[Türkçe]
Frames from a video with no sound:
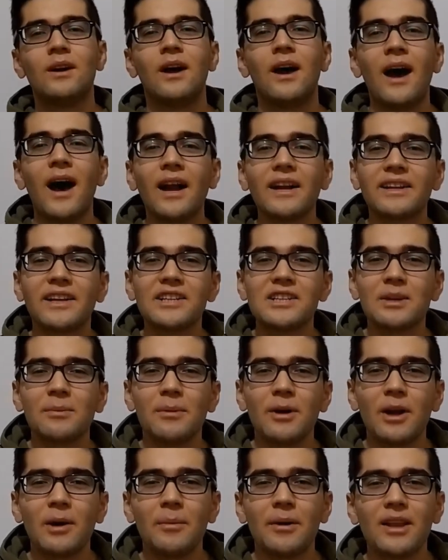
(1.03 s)
Herkese
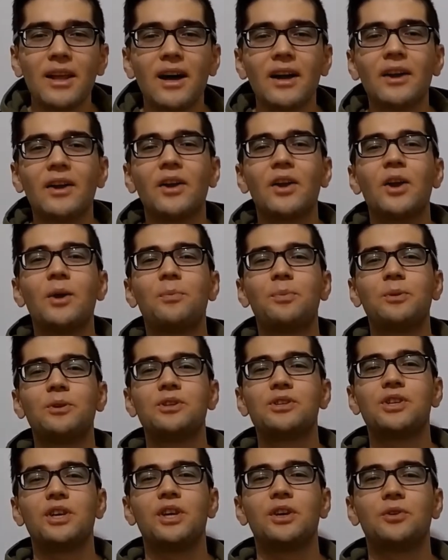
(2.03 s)
merhabalar,
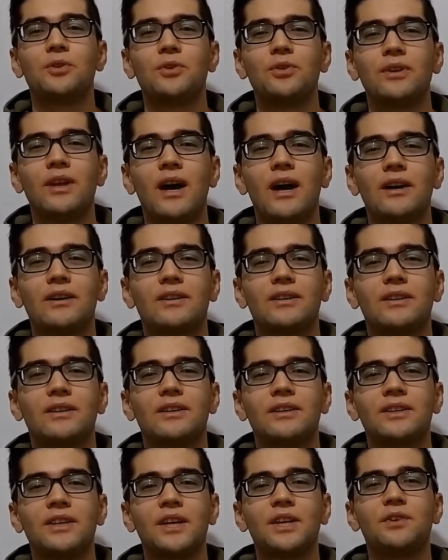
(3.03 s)
hepinize iyi günler.
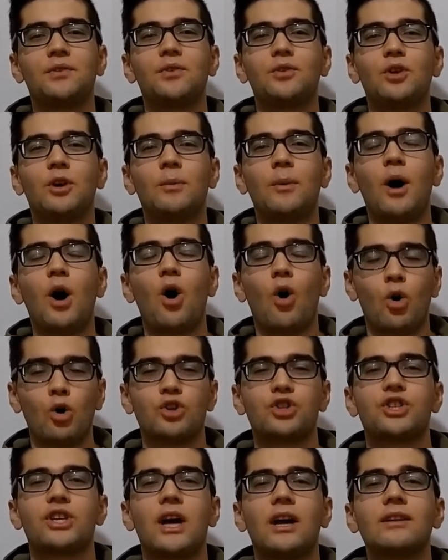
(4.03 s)
Yeni videoma
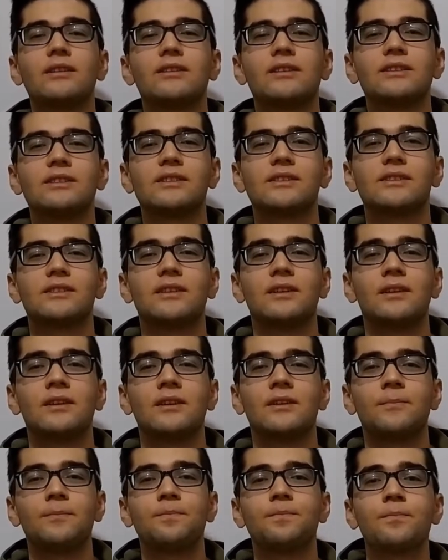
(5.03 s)
hoş geldiniz.
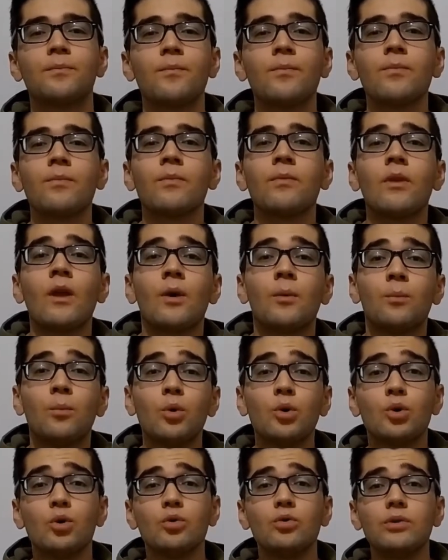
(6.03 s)

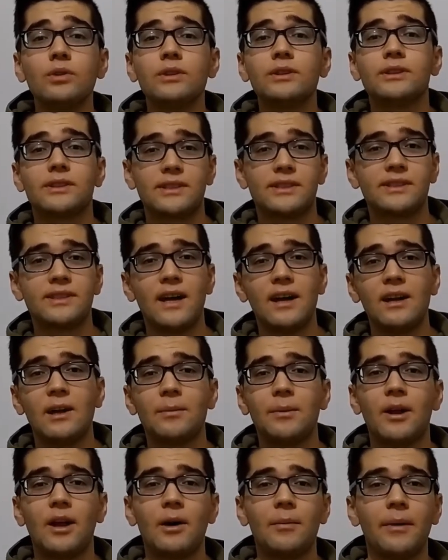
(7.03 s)
Bugün sizlerle
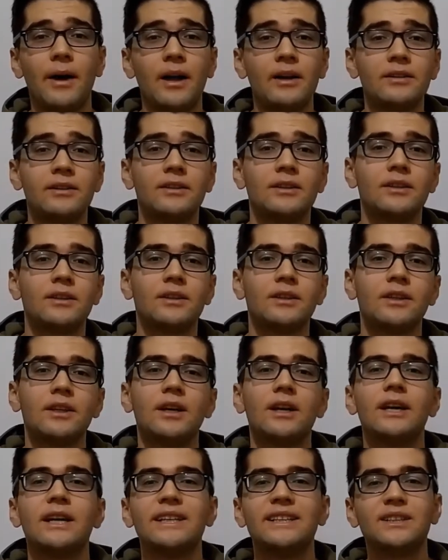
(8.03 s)
beraber
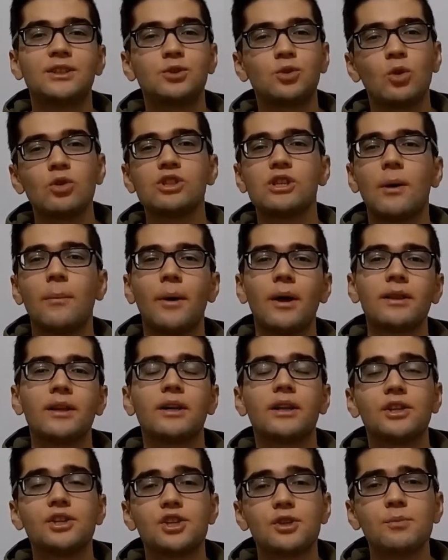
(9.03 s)
son
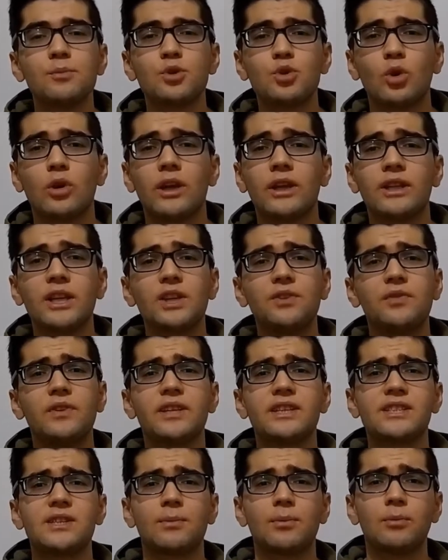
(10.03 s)
zamanlarda çıkmış olan
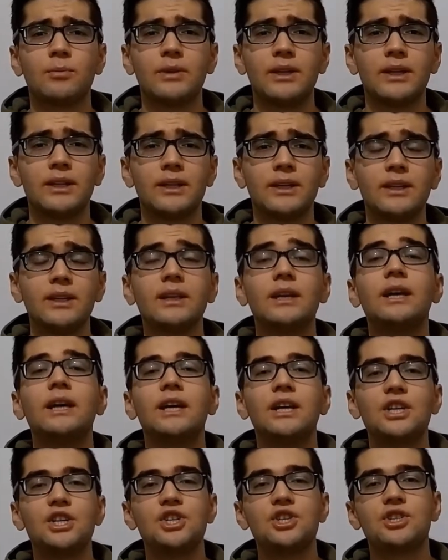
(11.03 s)
Netflix yapımlarını
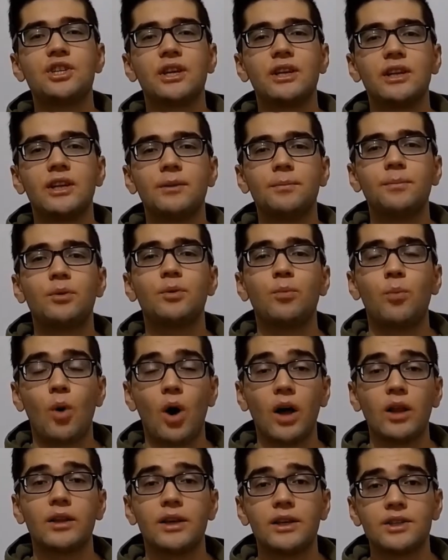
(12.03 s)
inceleyip
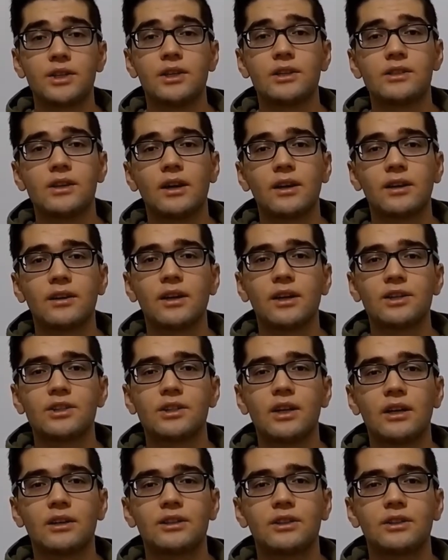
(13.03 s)
puanlayacağız
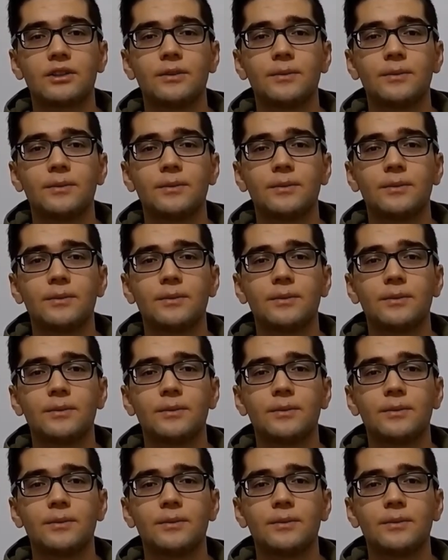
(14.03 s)
arkadaşlar.